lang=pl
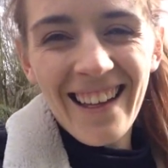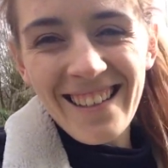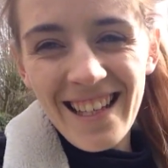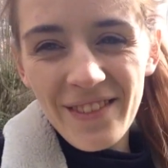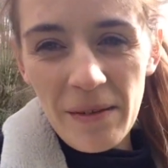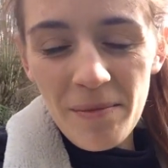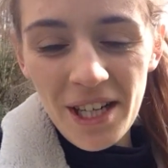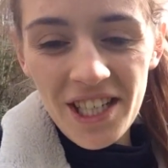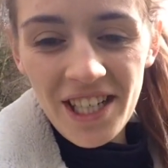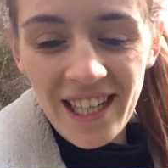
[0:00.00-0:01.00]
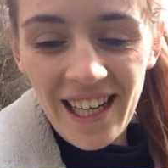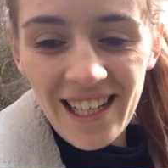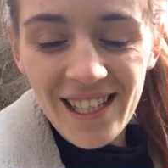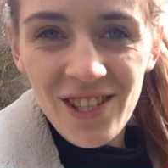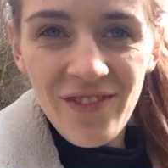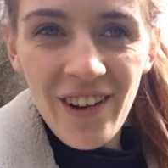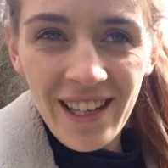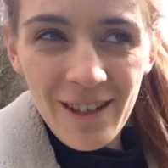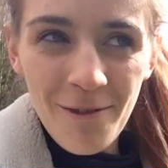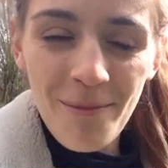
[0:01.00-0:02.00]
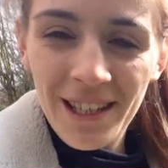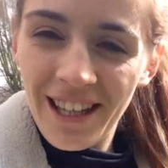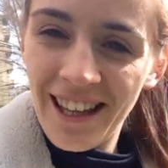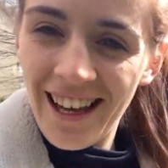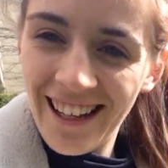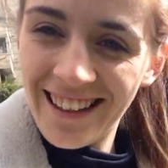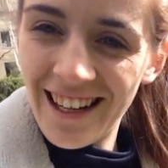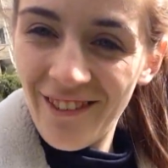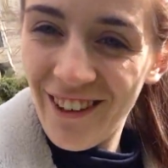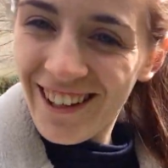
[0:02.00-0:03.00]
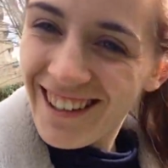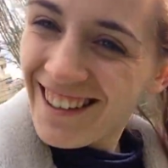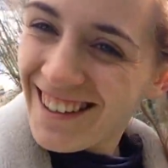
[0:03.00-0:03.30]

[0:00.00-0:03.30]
A zaraz Wam pokażę, jak Aleks fajnie upada na trawę.